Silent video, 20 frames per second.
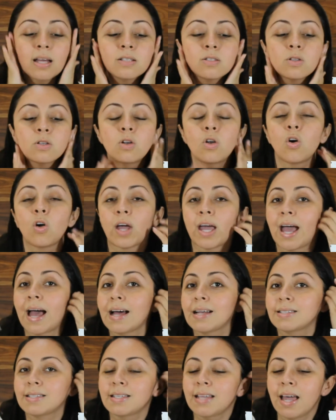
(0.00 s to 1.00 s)
Eso es lo que
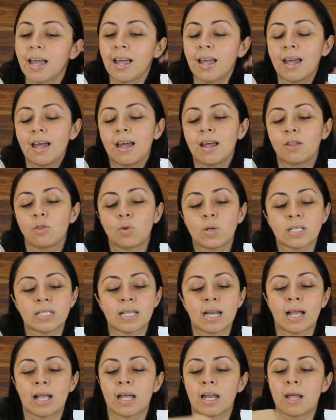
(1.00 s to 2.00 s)
hace
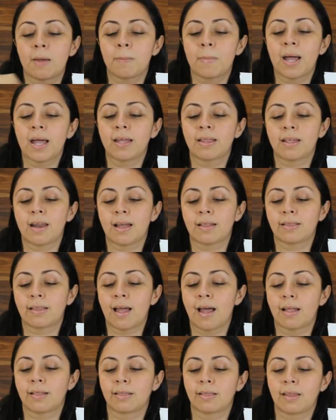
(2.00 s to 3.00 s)
nuestra crema
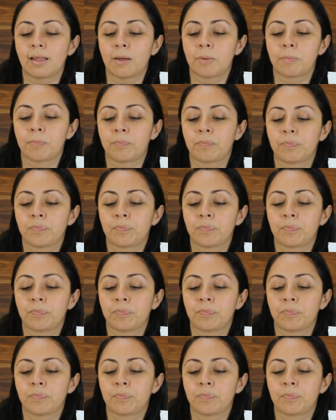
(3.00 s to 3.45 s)
hidratante.